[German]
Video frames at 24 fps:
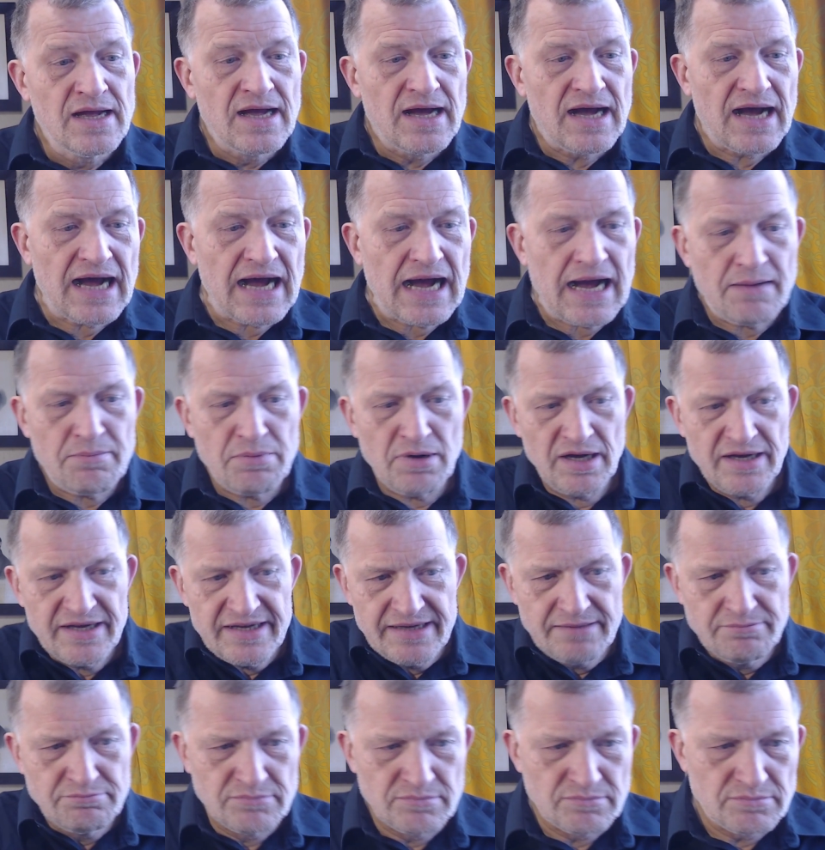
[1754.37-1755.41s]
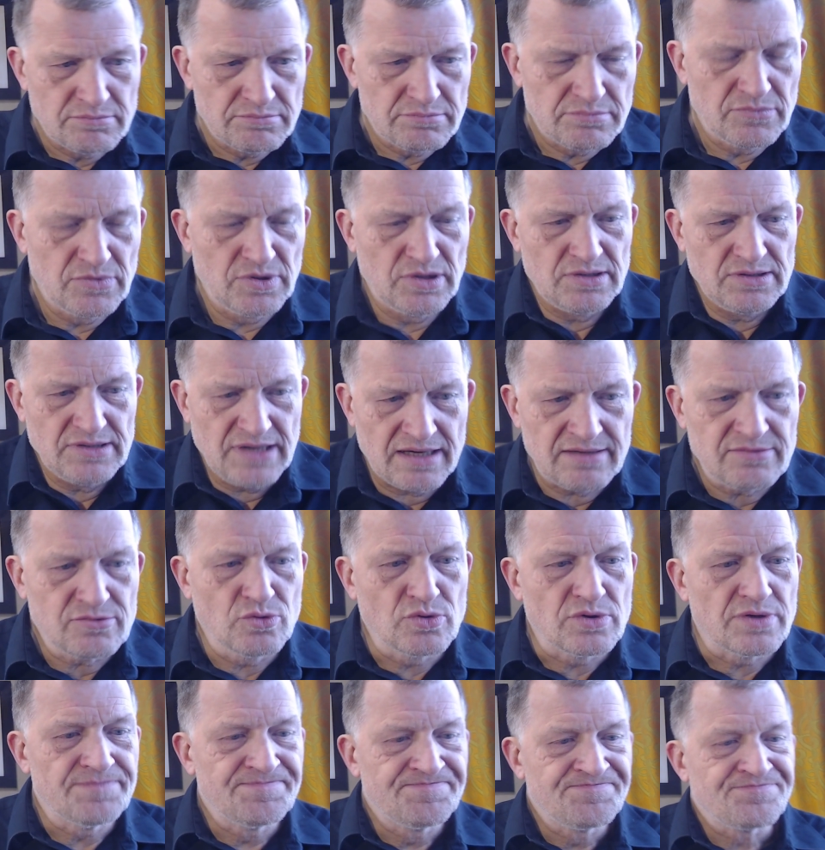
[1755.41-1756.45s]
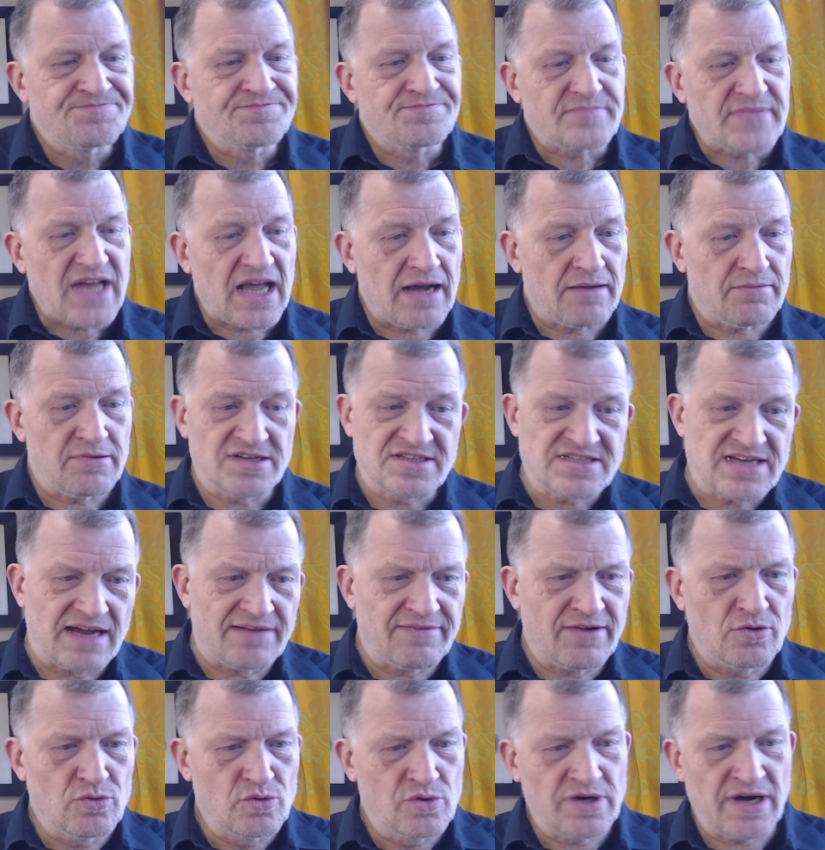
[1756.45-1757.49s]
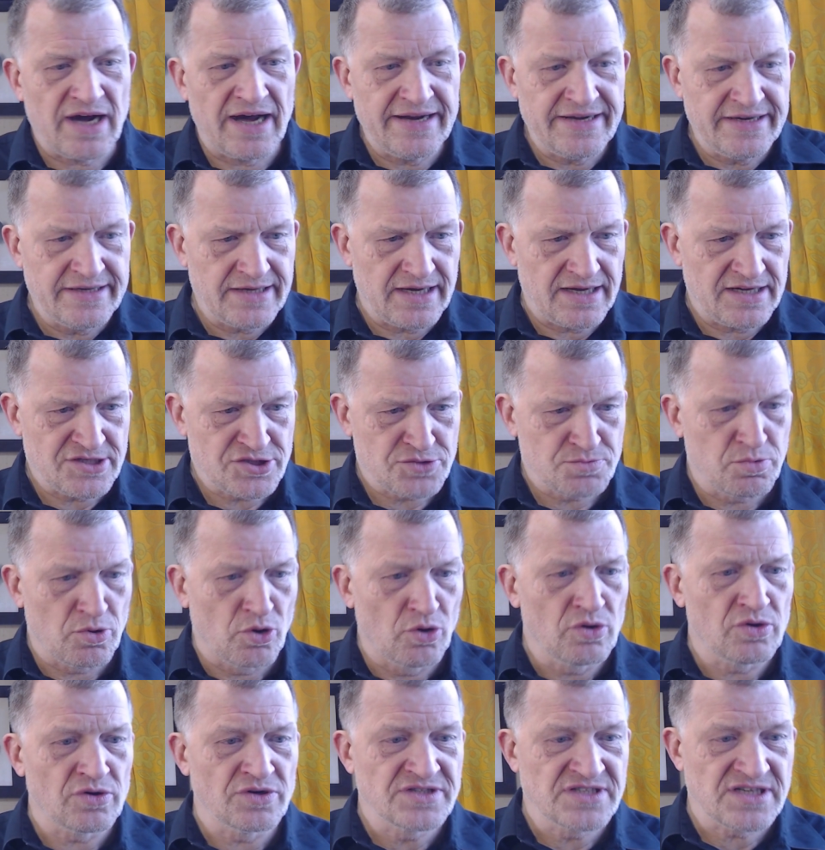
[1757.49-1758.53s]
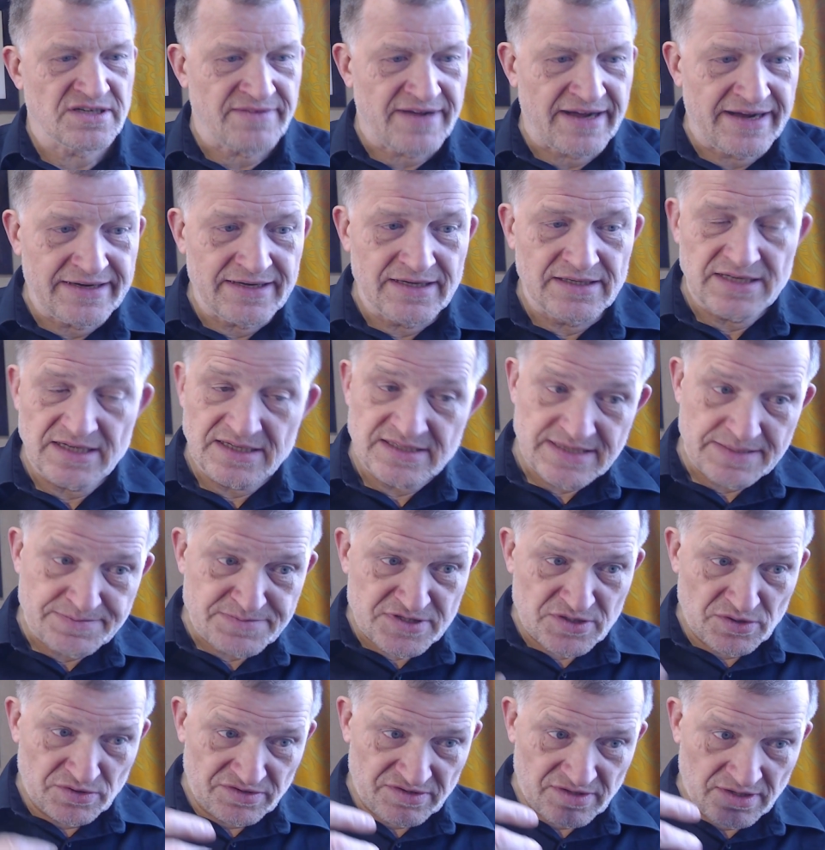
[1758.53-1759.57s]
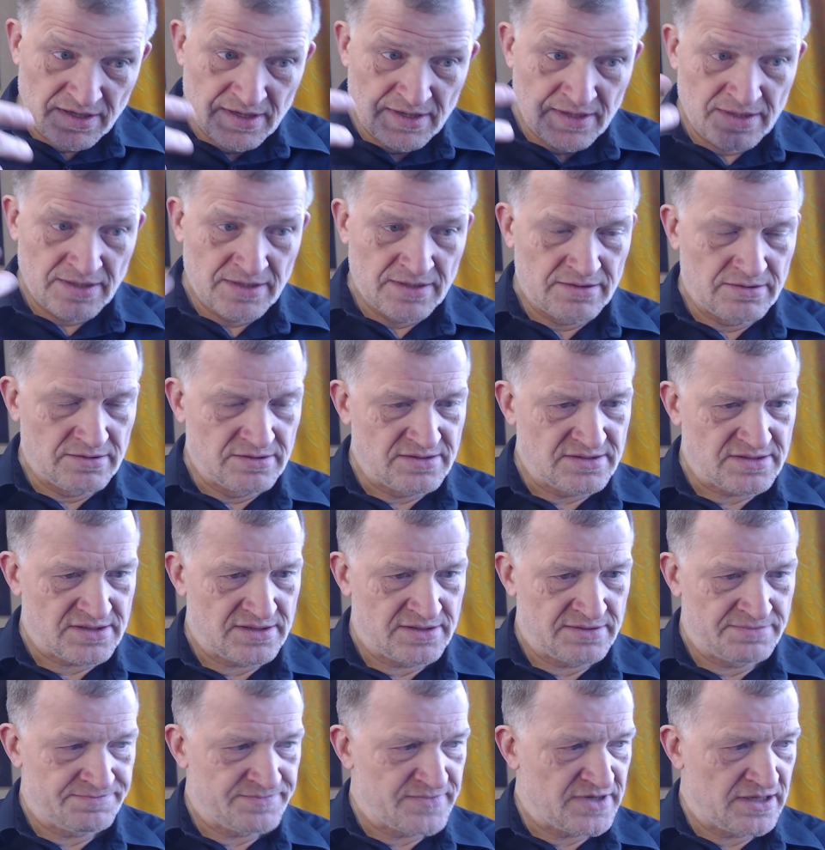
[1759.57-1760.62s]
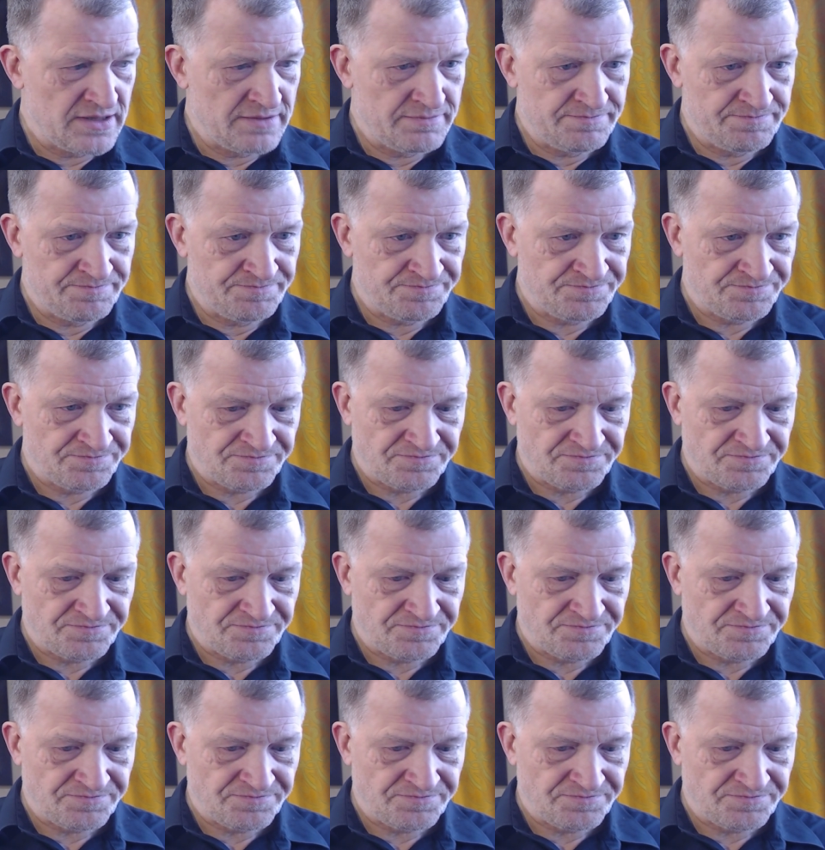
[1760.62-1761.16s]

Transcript: Aber eben, ja gut, aber Slava Ukraini als Spruch und so weiter, den selbst unsere, unsere ähm,